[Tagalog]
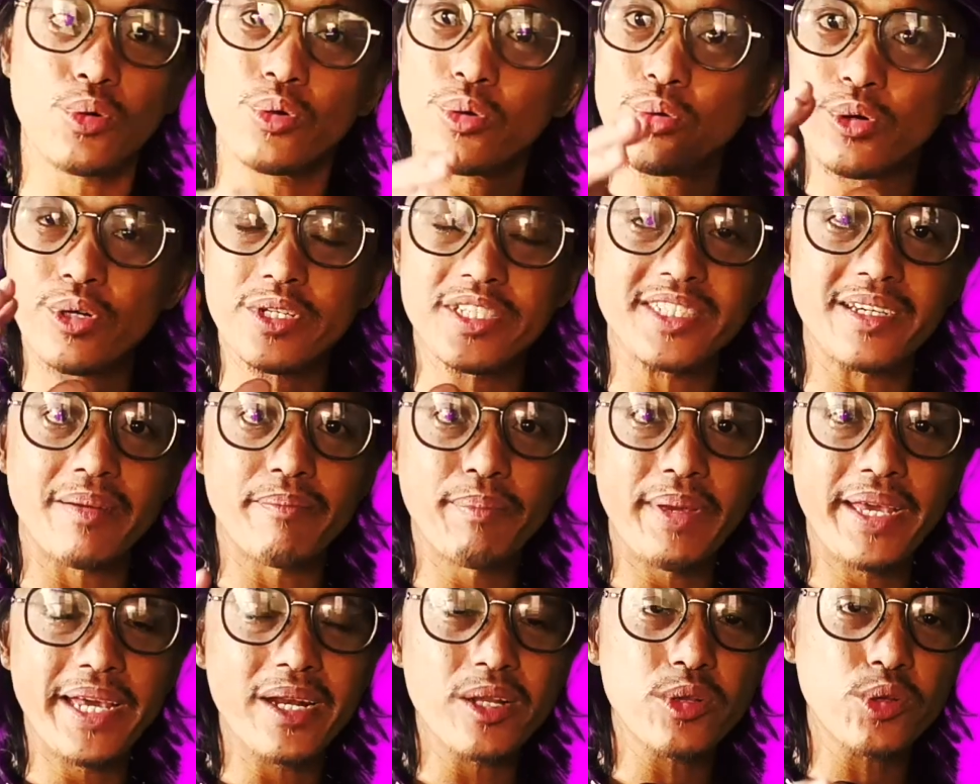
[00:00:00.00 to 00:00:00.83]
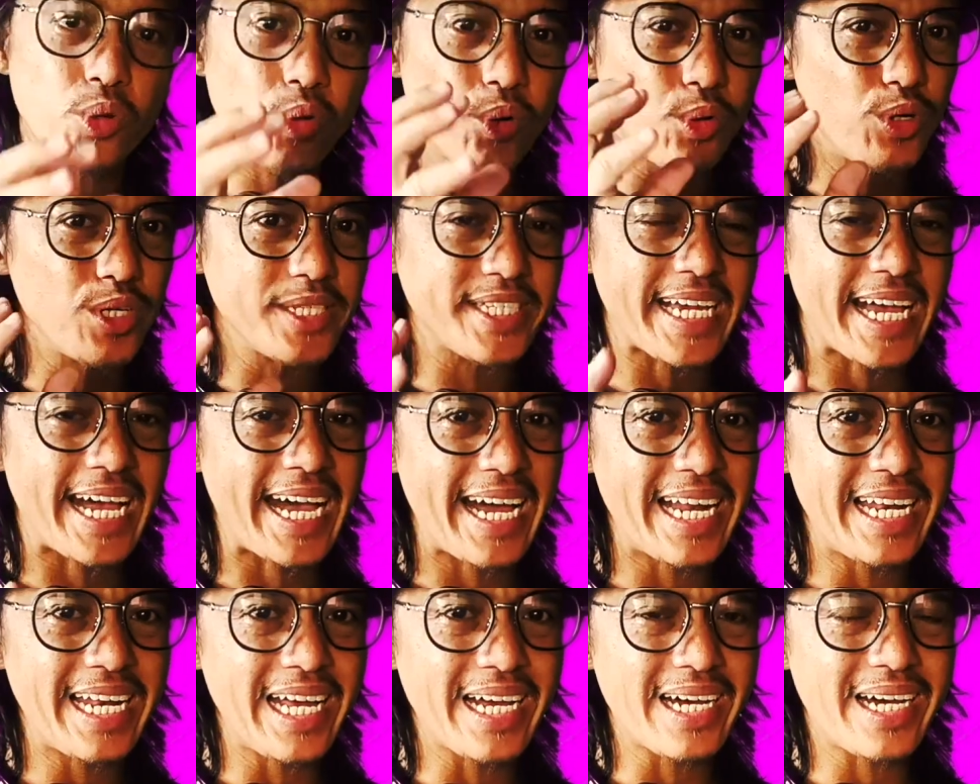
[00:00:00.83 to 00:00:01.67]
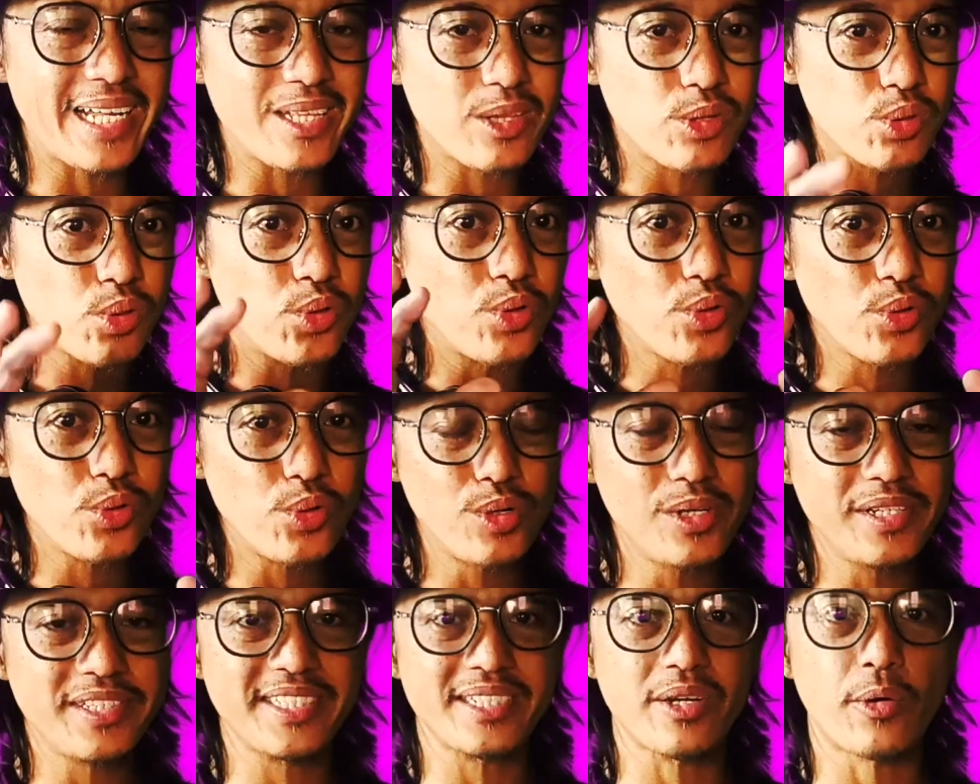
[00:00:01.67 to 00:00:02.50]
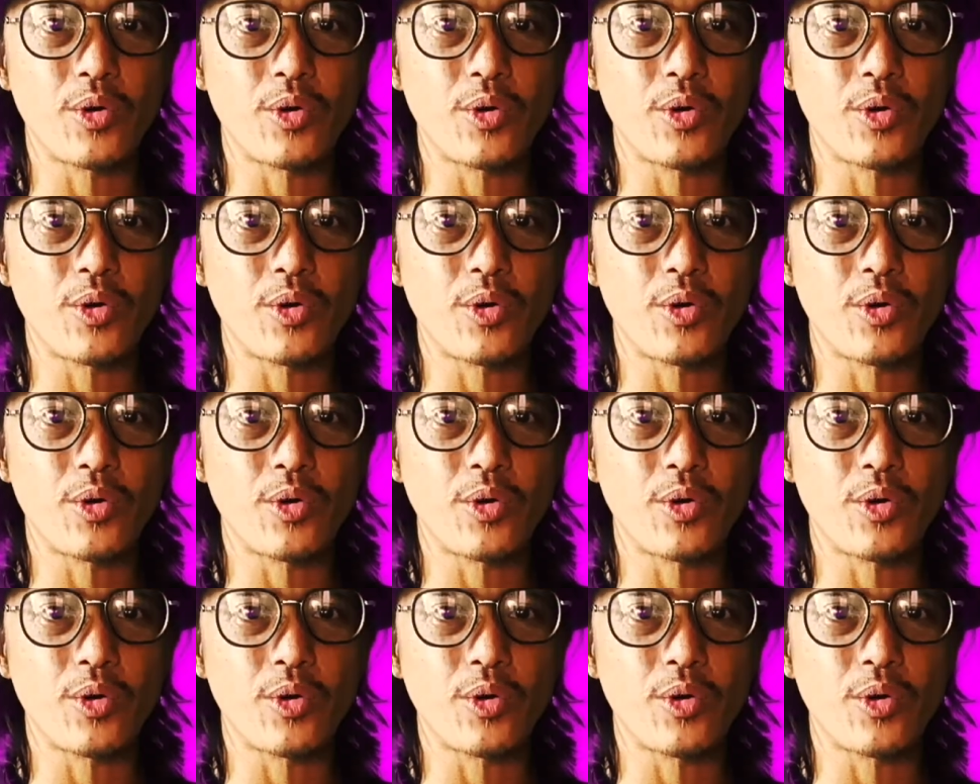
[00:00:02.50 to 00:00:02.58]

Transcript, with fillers: tungkol sa beer, tungkol sa alak at tungkol sa